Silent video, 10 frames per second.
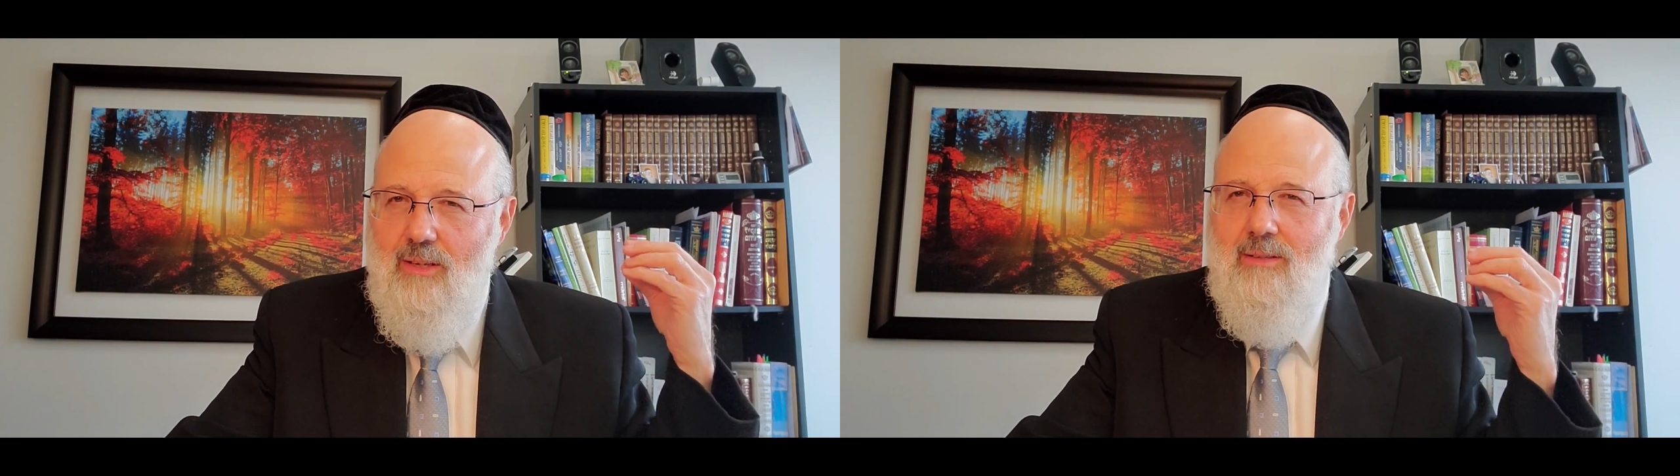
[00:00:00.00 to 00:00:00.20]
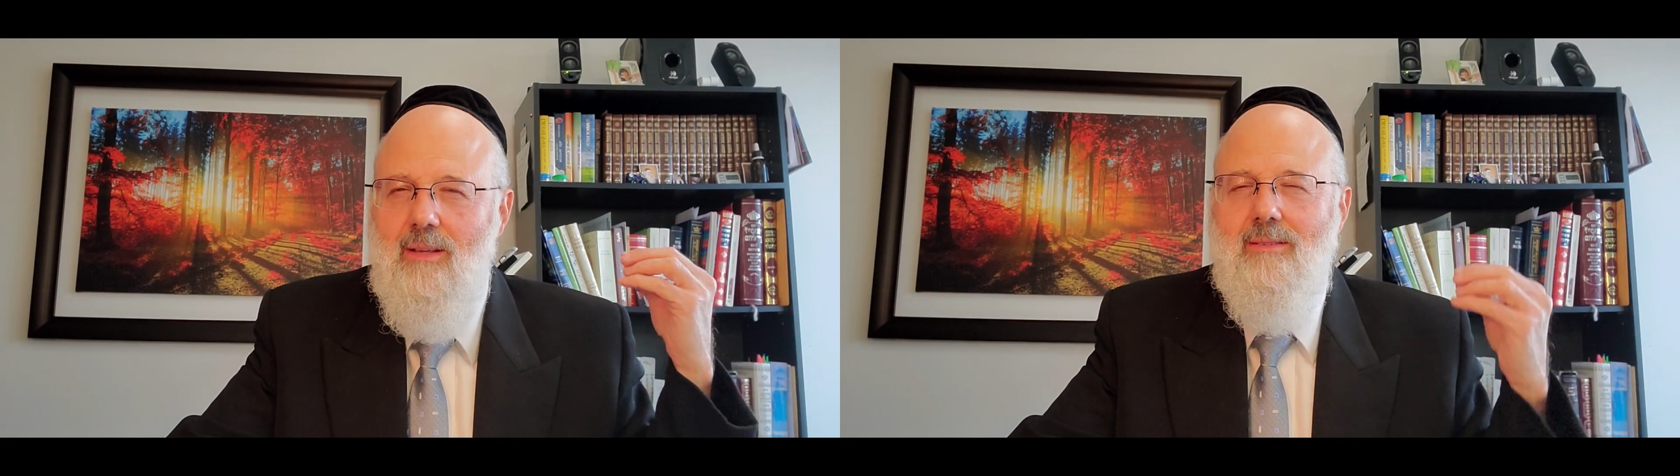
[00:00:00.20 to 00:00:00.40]

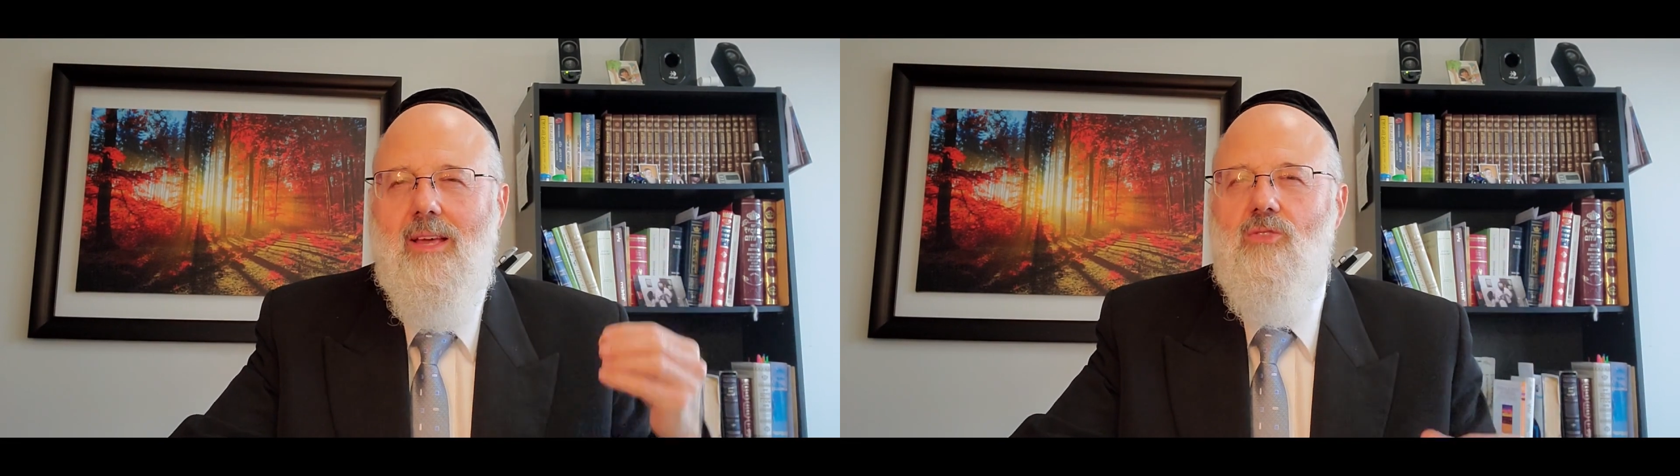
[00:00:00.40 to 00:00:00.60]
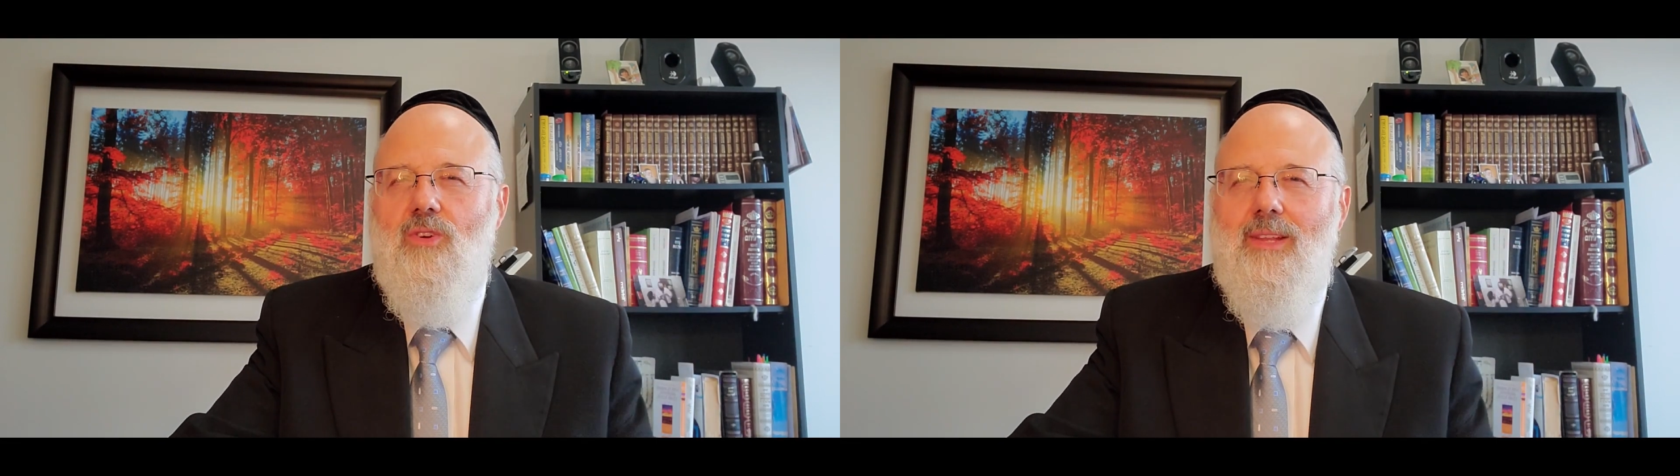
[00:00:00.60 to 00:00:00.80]

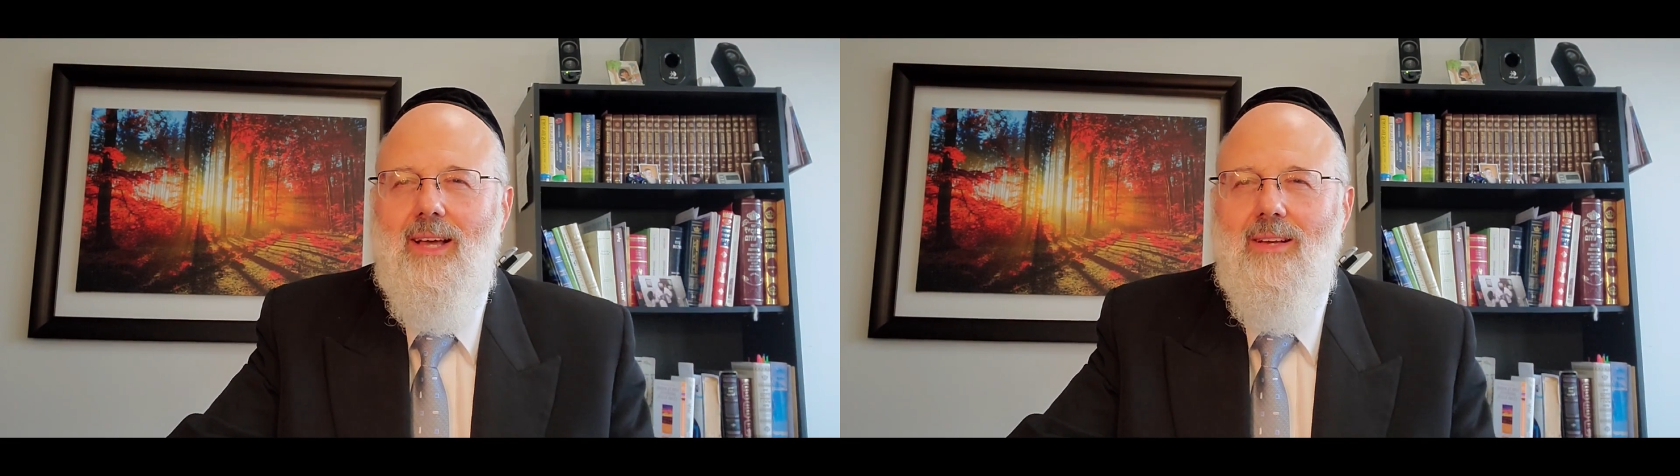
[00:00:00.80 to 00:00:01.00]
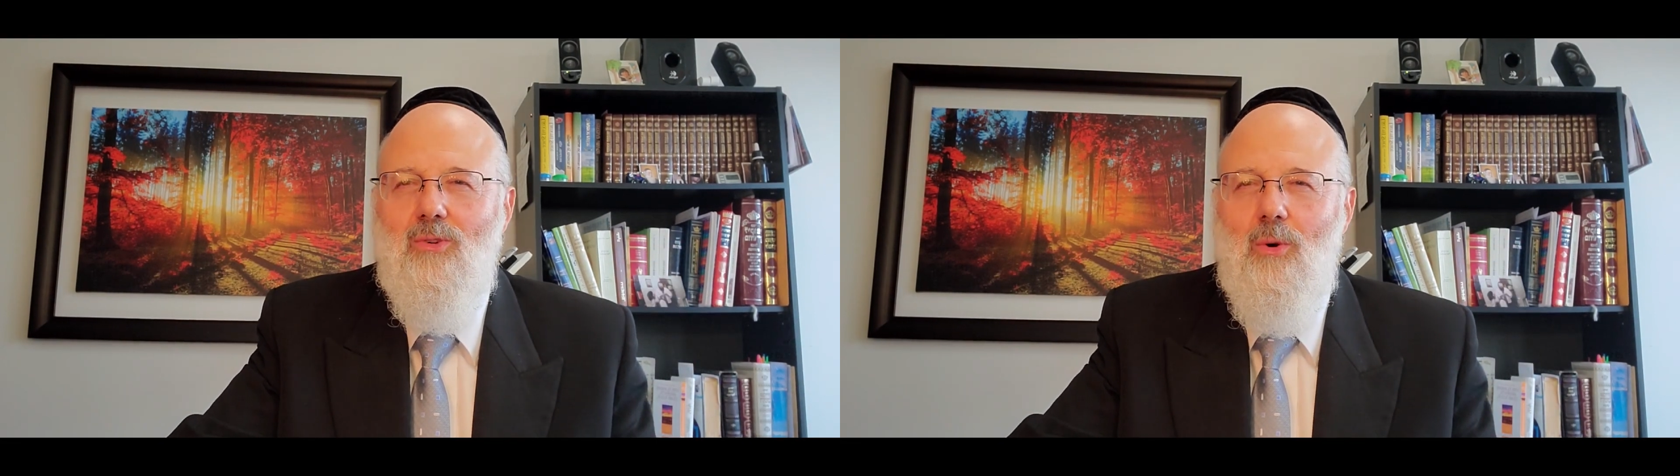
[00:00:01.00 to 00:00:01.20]
anciennes
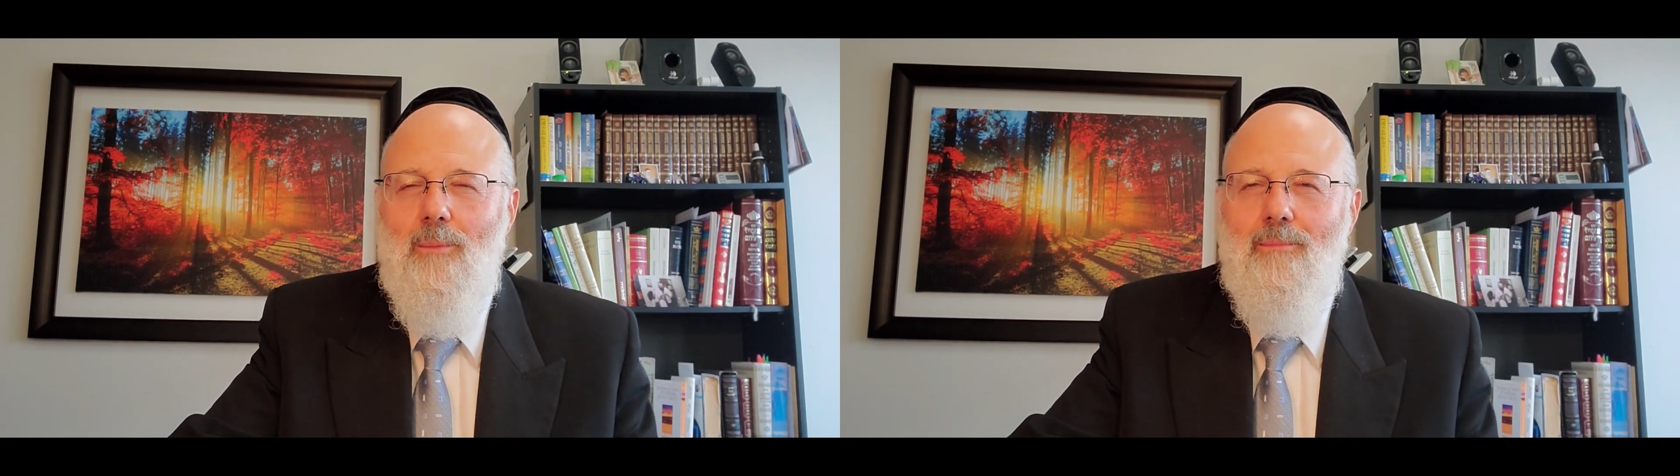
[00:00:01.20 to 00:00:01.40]
générations.